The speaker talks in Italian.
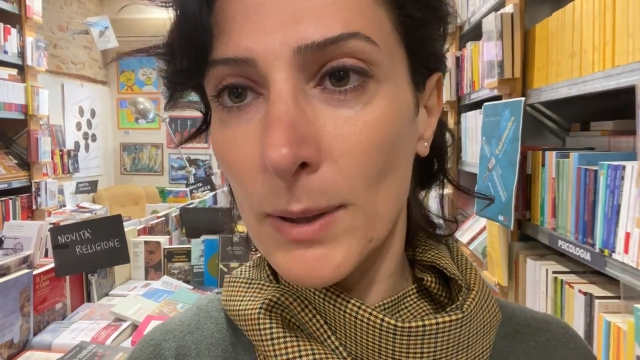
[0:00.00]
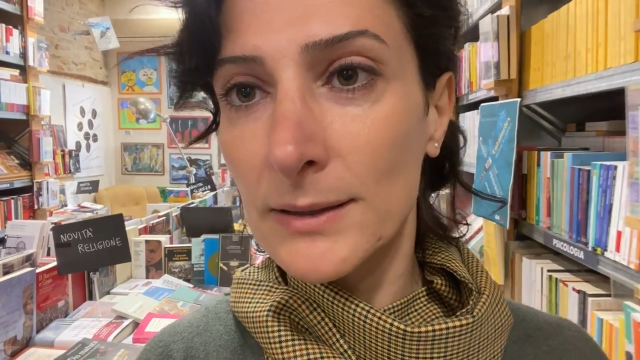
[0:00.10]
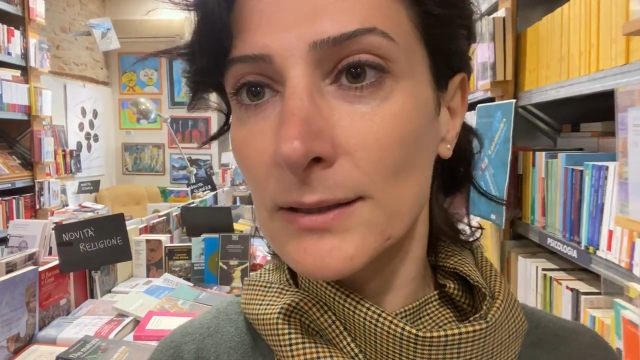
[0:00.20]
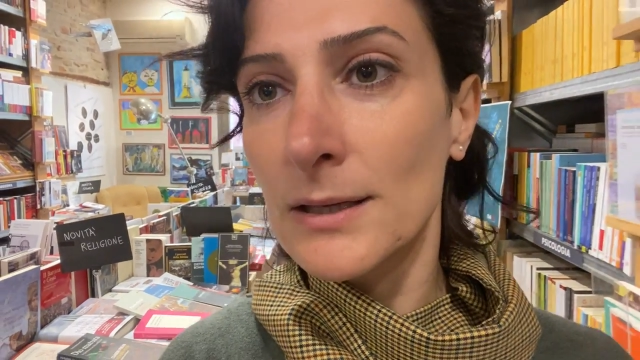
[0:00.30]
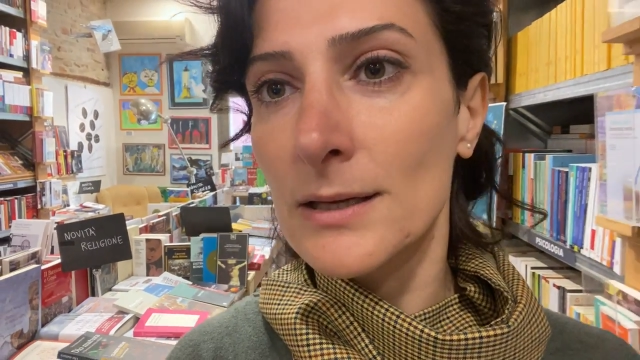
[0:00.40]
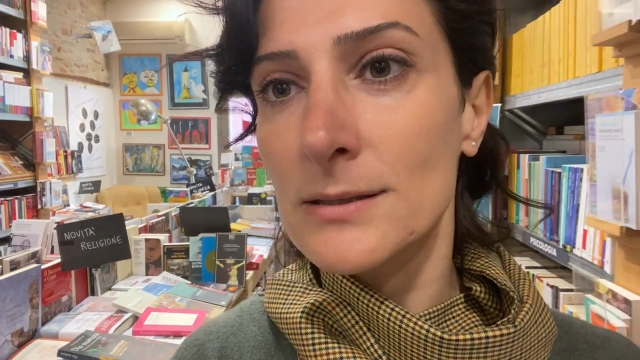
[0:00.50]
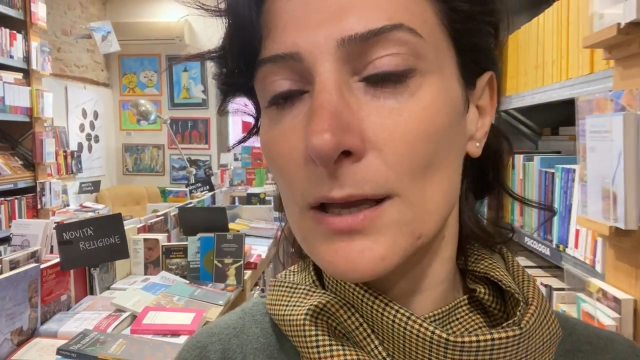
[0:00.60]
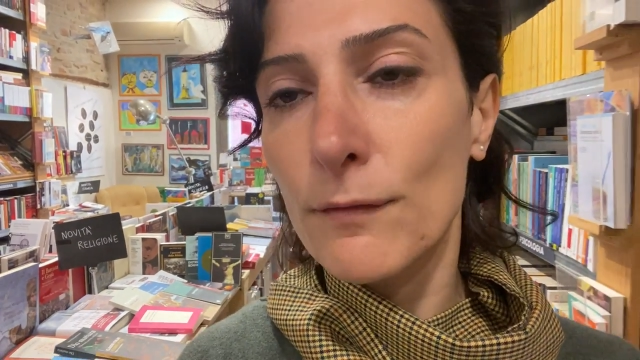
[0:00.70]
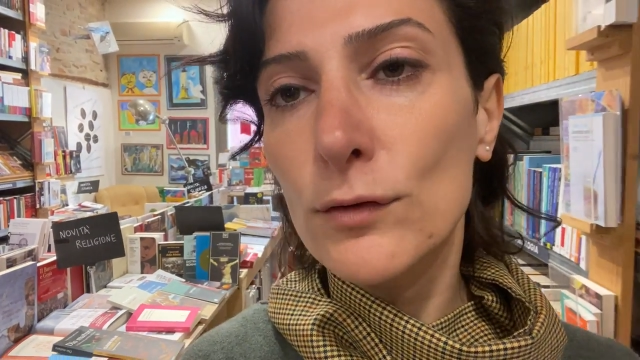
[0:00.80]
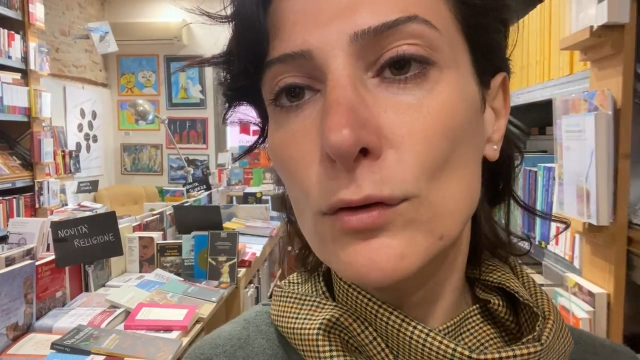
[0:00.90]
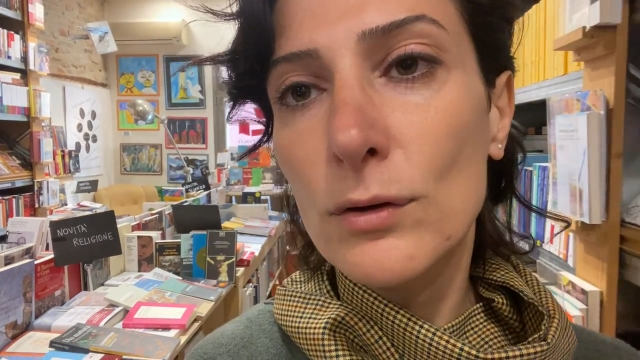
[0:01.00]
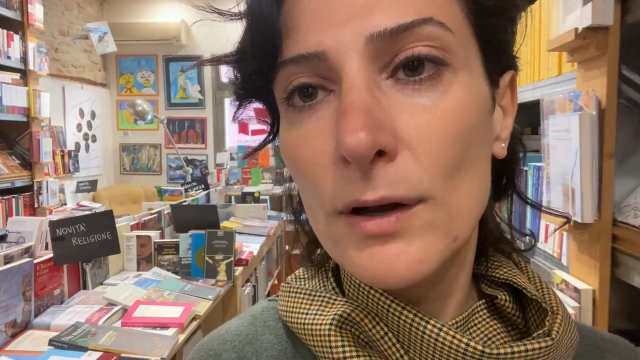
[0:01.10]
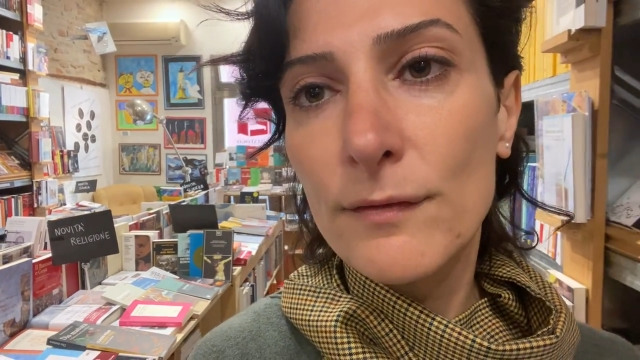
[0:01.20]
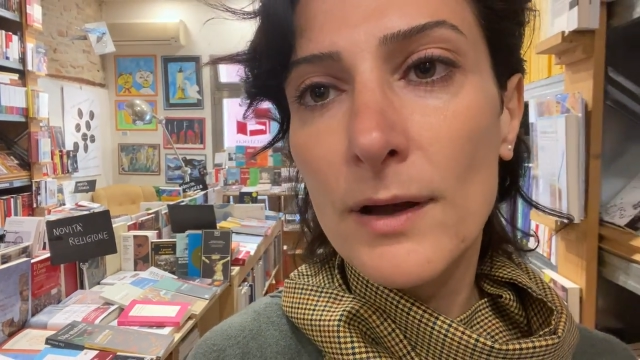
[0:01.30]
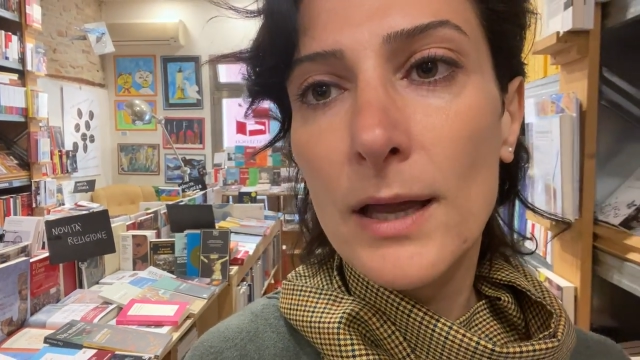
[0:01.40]
Mattias, che
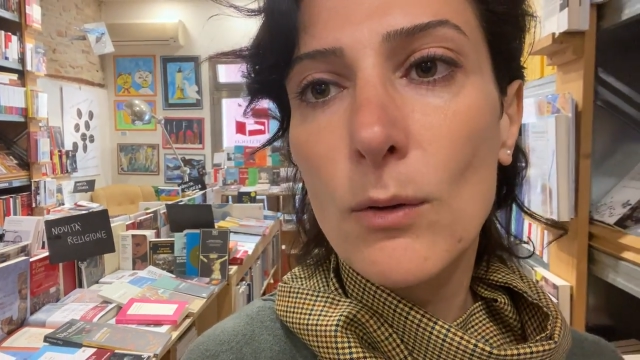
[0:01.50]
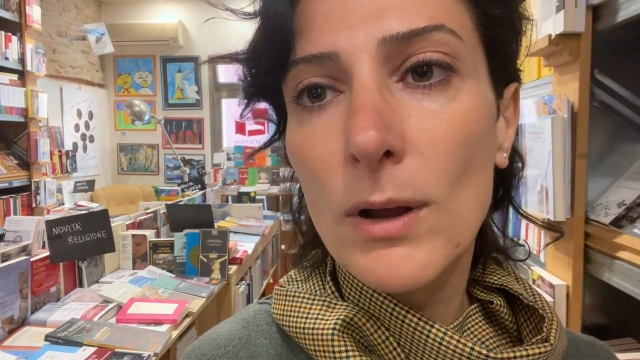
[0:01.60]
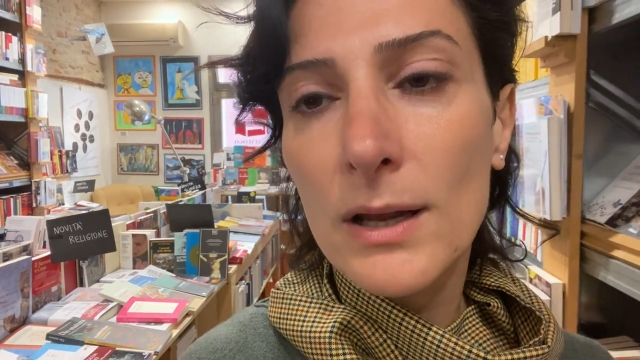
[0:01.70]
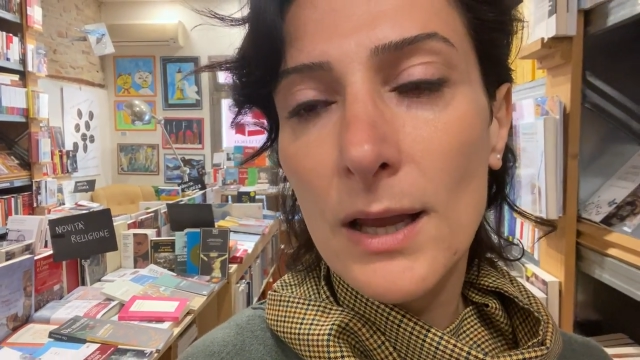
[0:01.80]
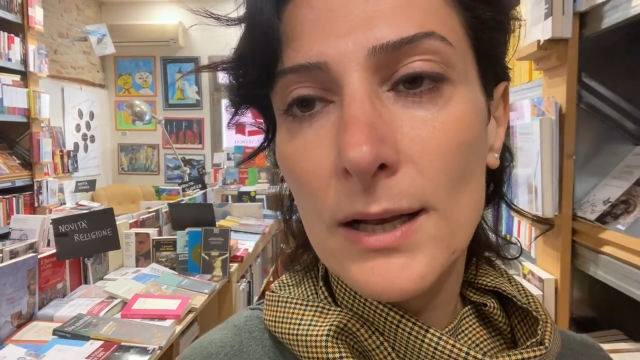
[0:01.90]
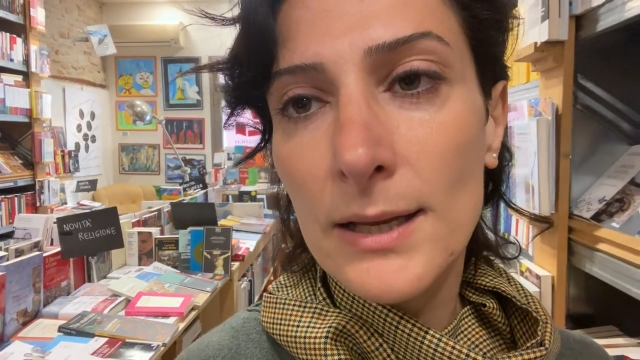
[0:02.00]
fotografa e qualche